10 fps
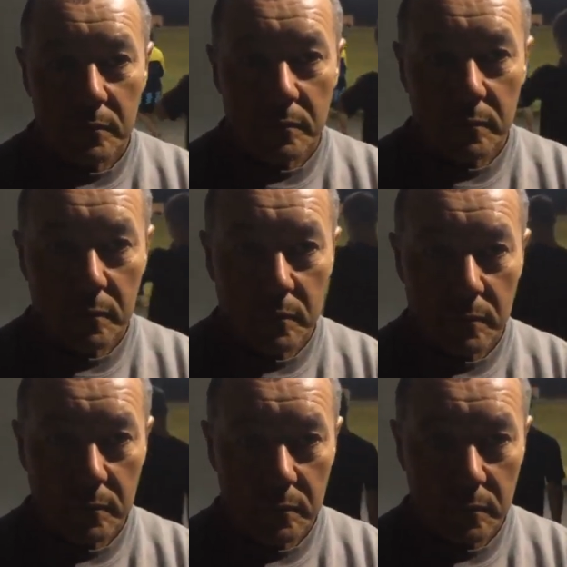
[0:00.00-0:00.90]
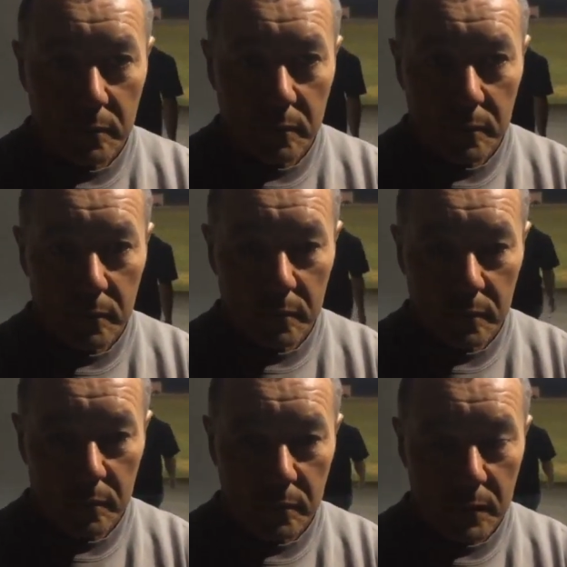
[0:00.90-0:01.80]
a meterle con todo que
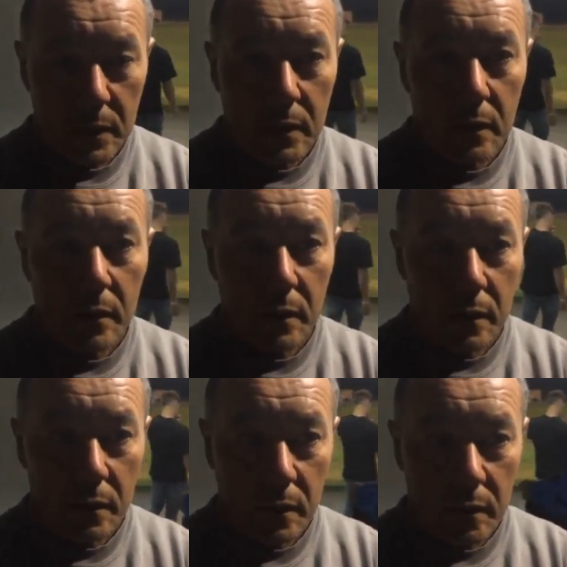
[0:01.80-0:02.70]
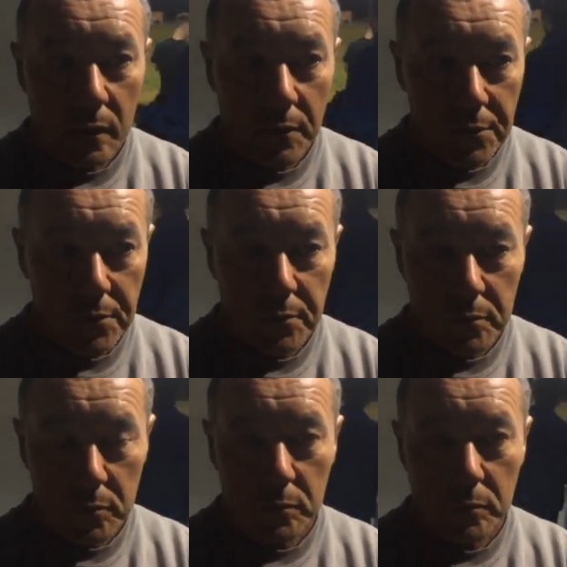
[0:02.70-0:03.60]
ya
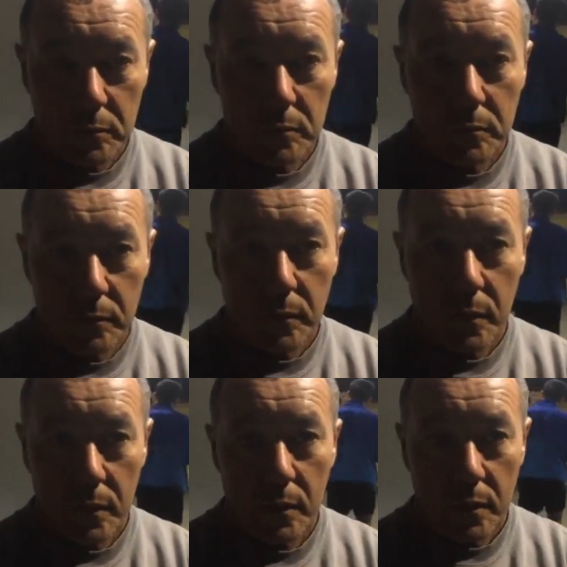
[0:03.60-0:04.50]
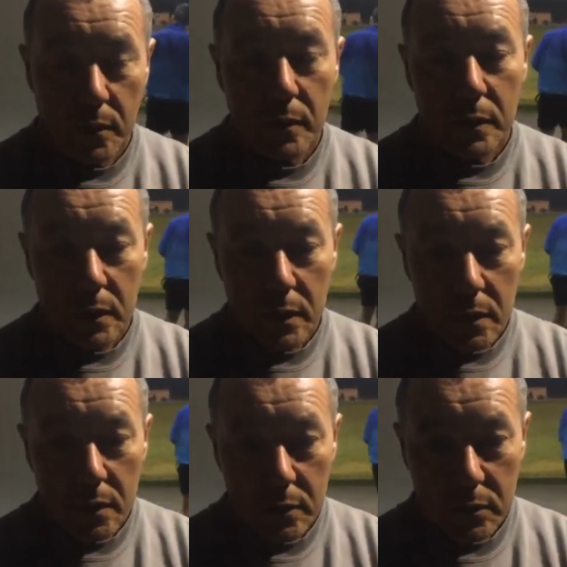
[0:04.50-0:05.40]
20 días ya empieza otra
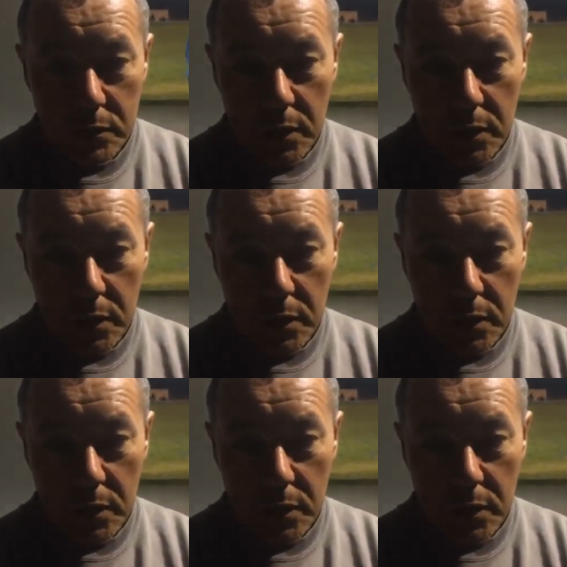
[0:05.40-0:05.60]
vez el fútbol.